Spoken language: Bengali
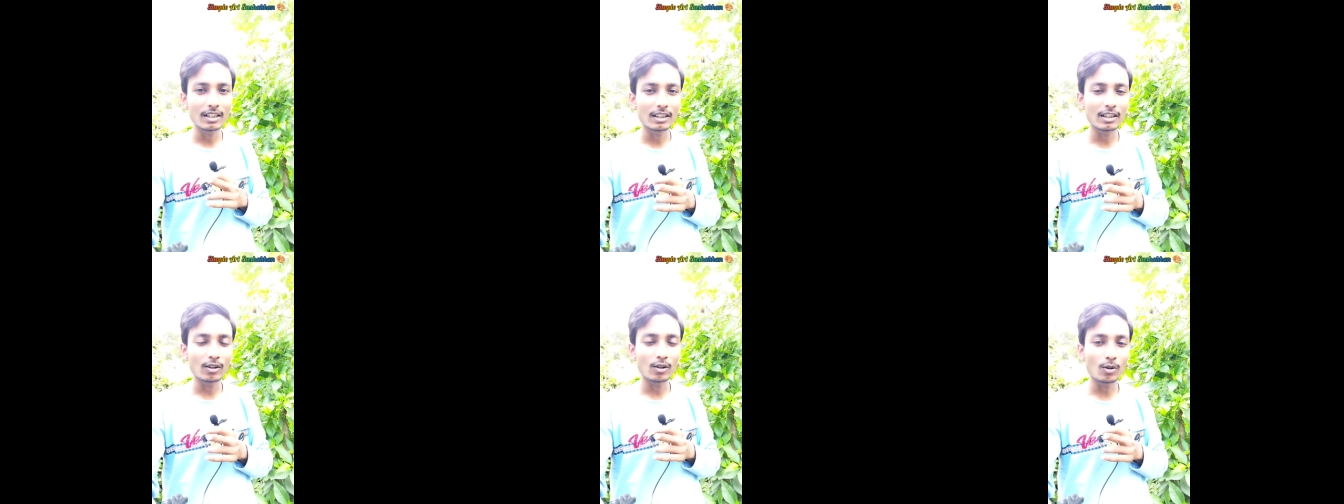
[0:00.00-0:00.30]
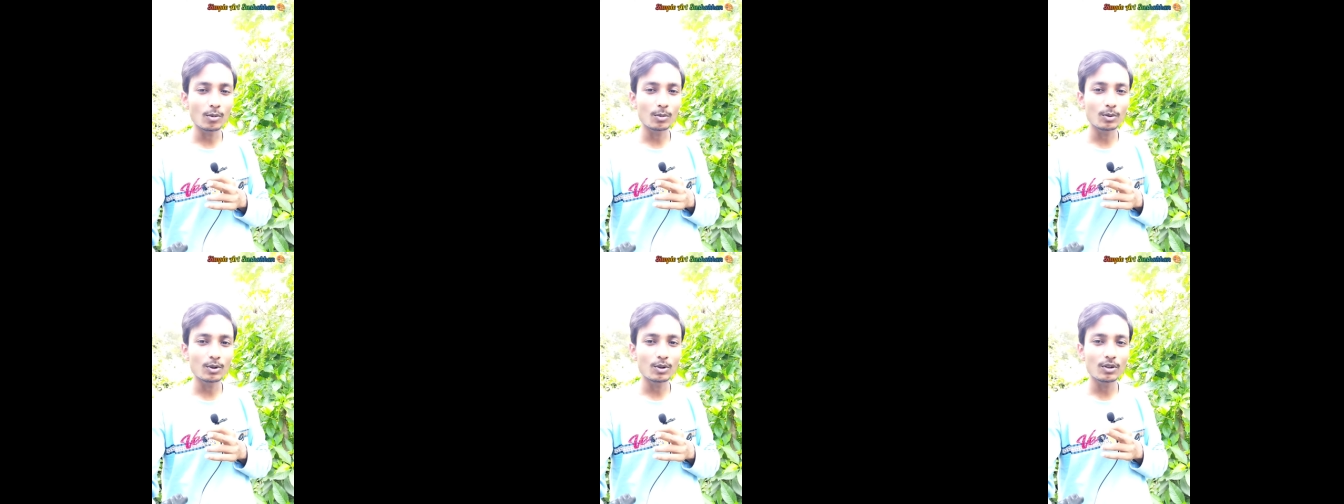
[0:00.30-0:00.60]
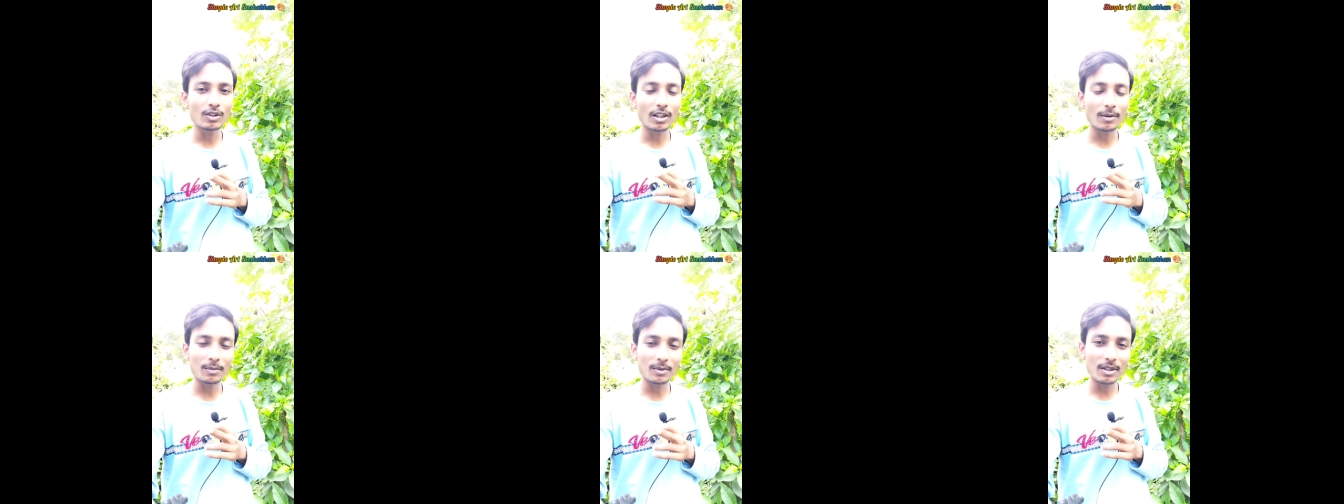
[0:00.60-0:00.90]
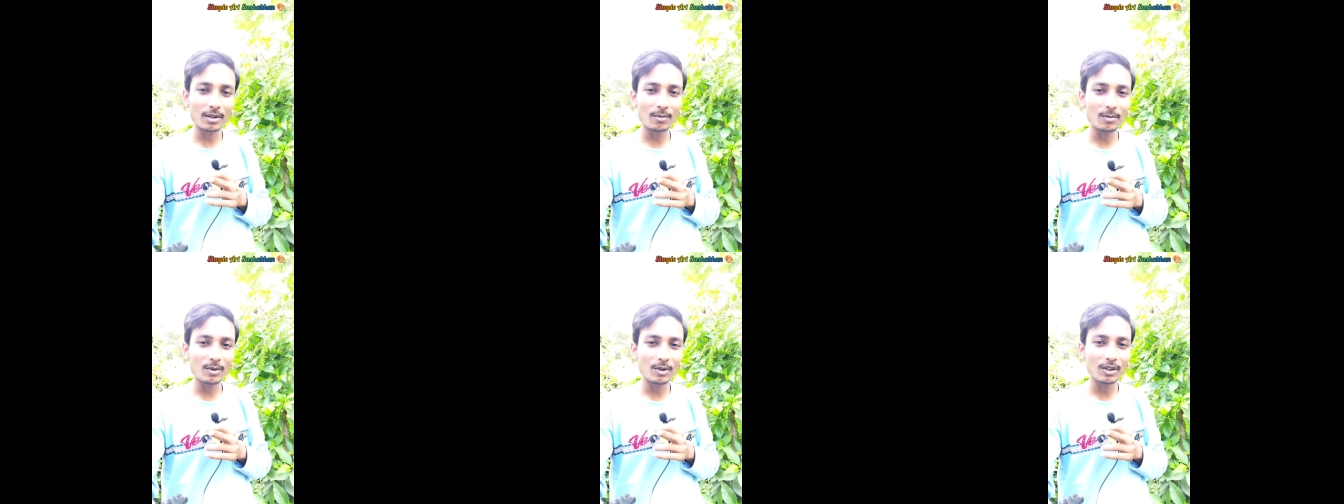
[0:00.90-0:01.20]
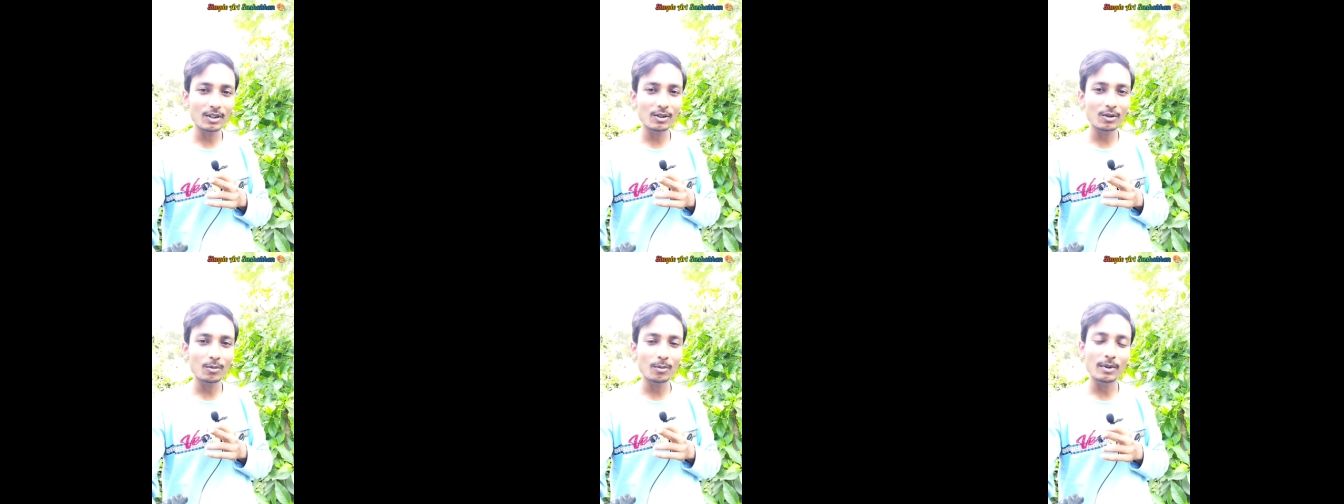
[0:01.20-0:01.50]
তাহলে অবশ্যই সাবস্ক্রাইব করে
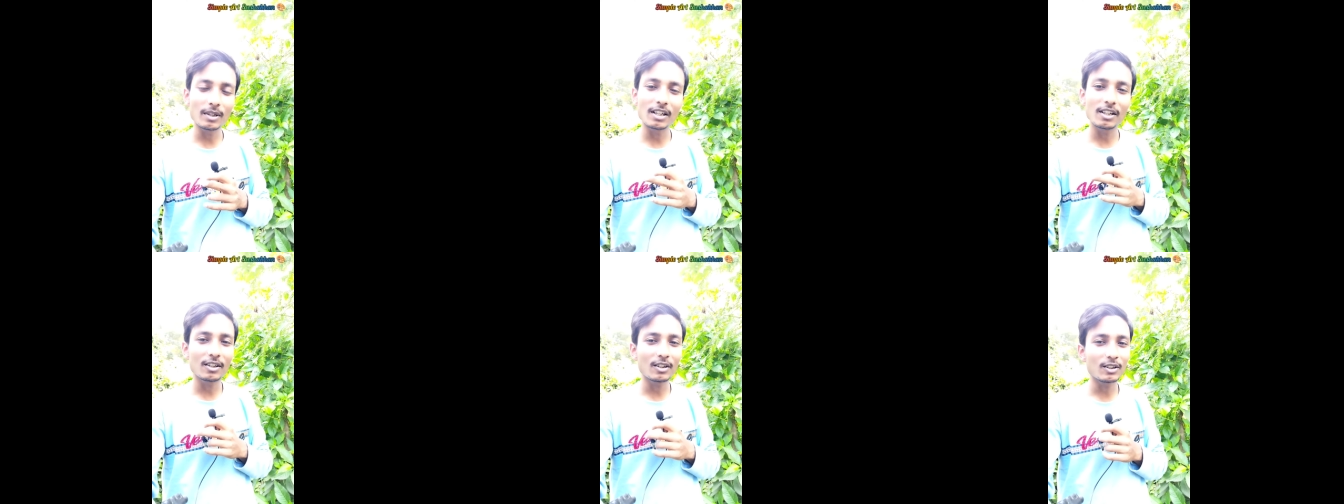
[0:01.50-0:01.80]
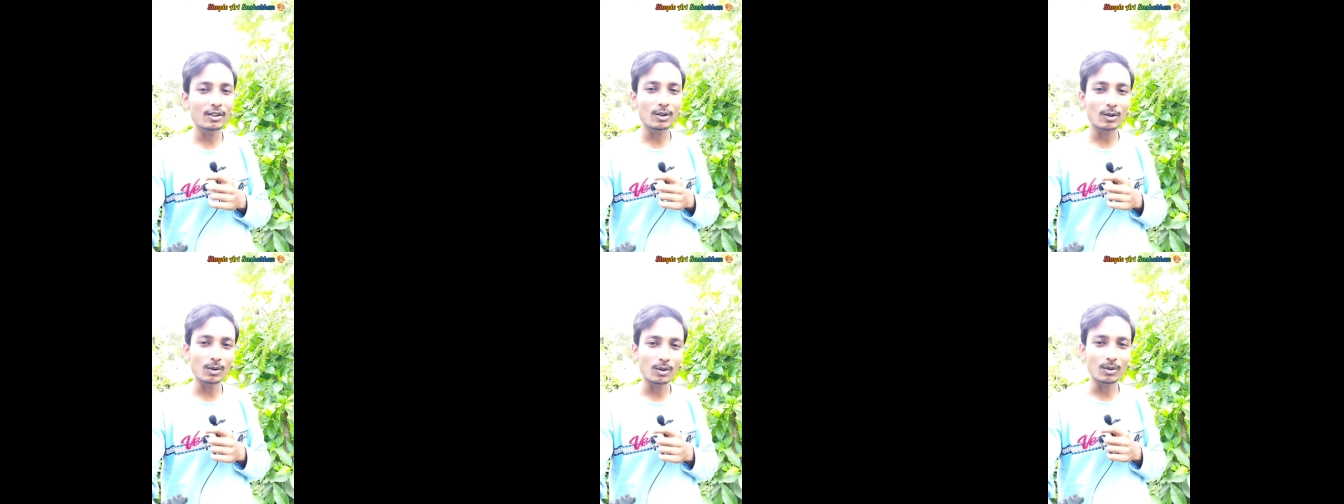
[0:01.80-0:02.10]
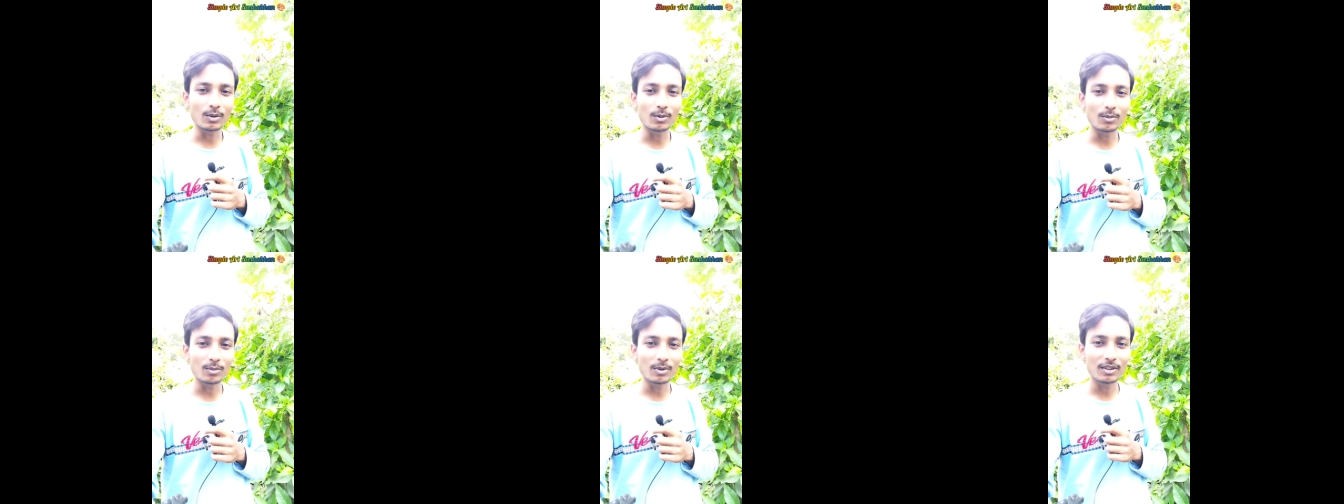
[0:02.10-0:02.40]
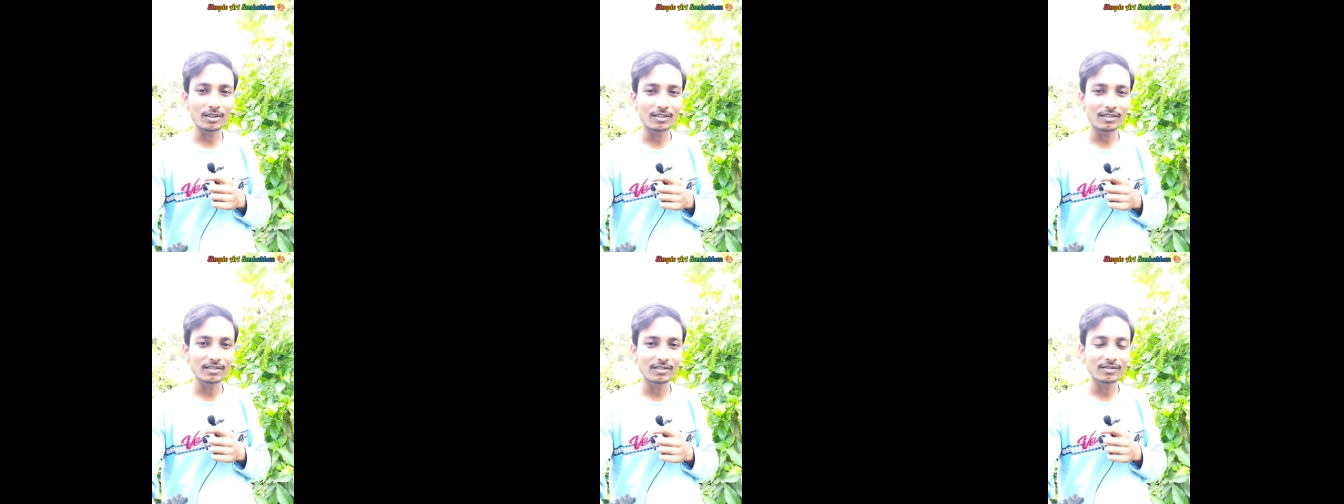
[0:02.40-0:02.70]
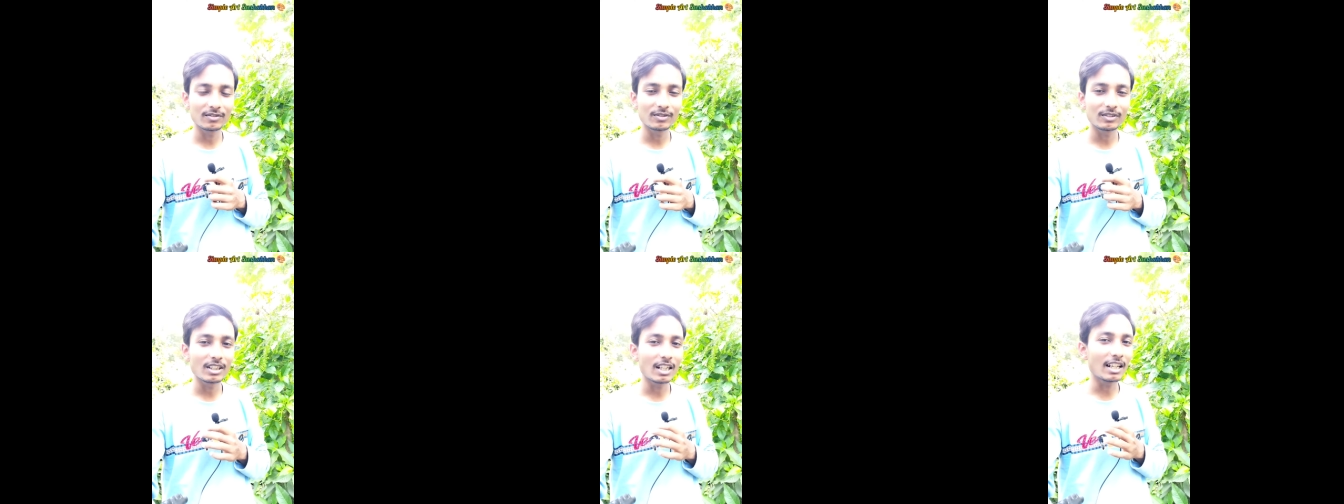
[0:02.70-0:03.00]
কিন্তু বেলাইকানটা অল করবে
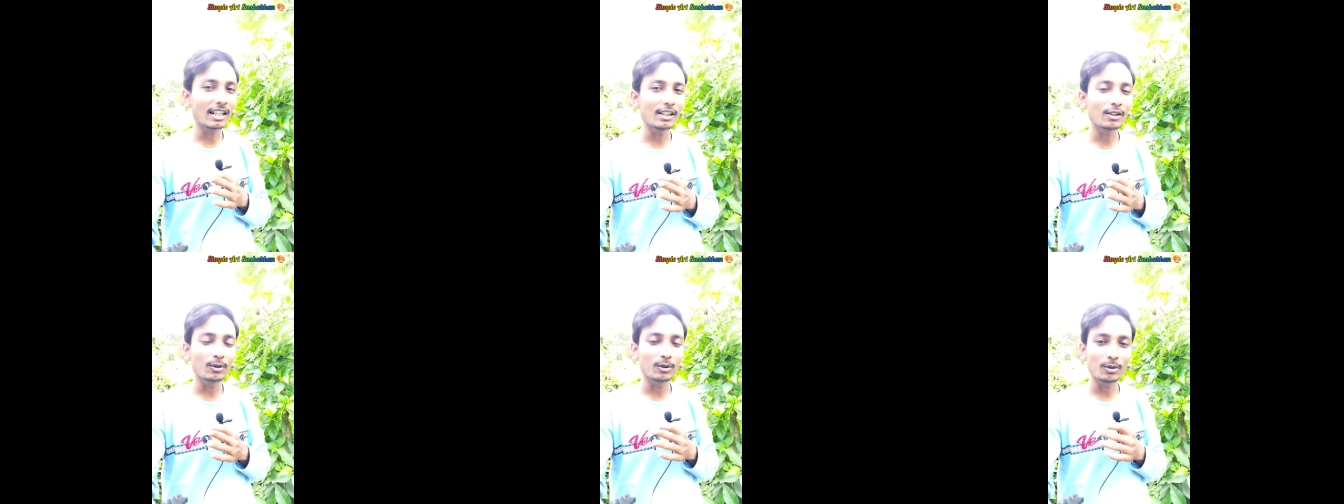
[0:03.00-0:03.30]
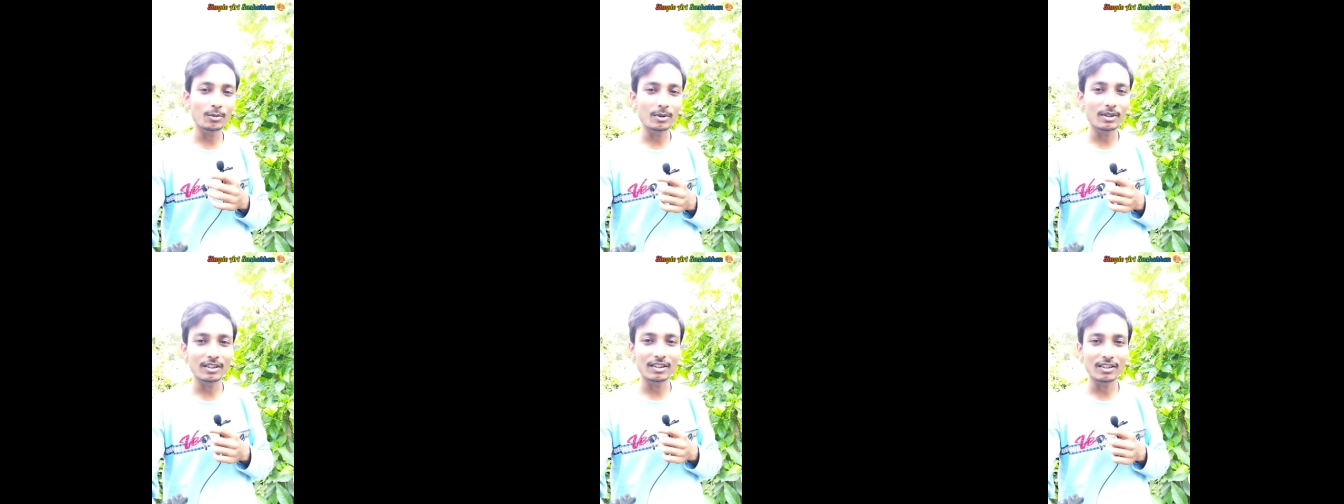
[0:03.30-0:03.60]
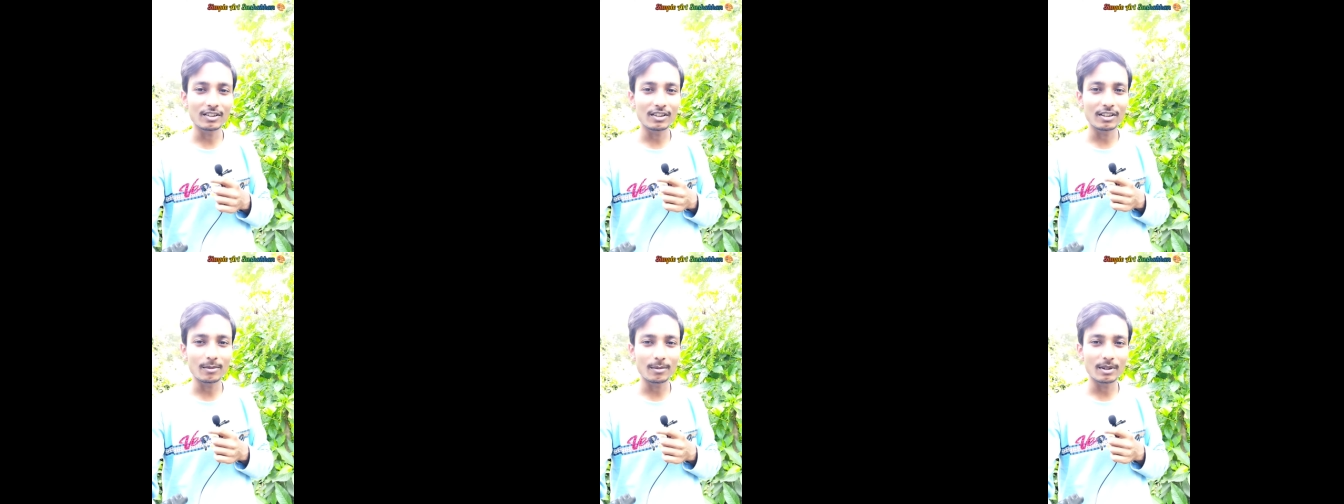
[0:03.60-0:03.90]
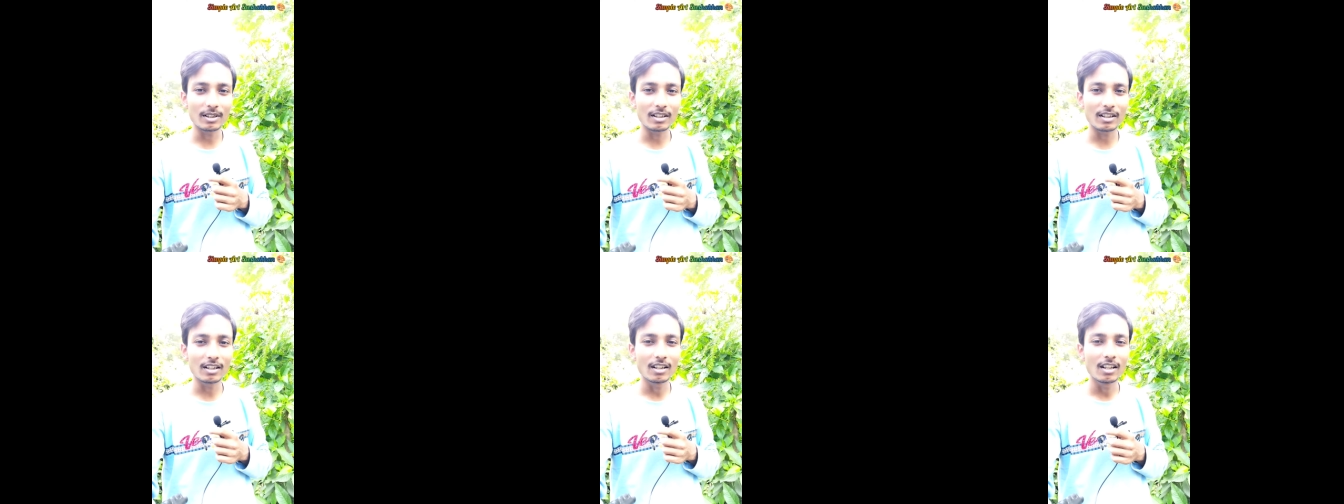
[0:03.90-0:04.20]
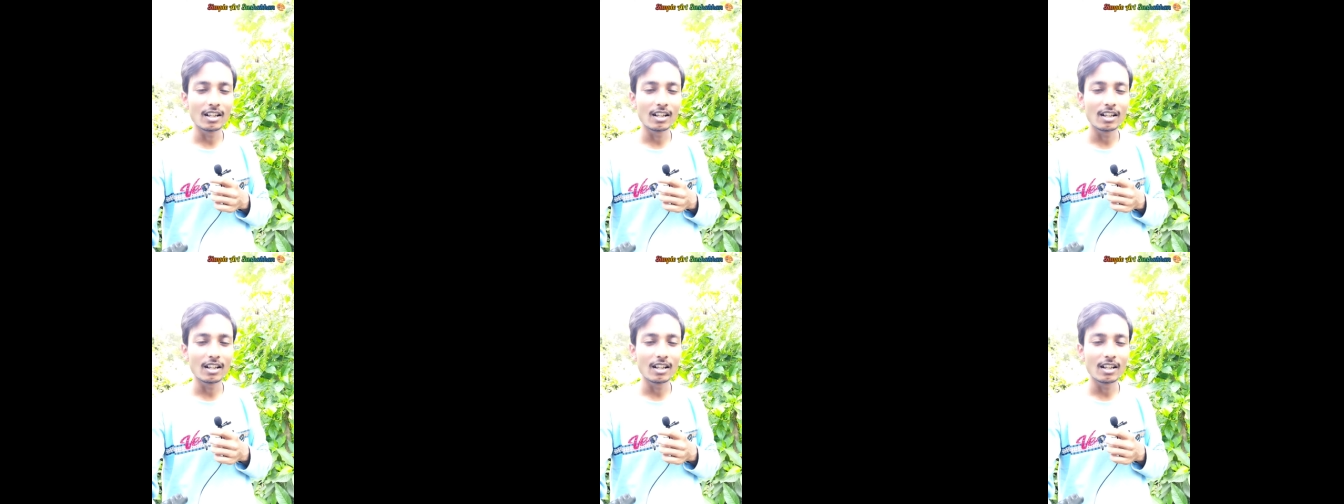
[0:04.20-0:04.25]
নাহলে নোটিফিকেশান যাবে না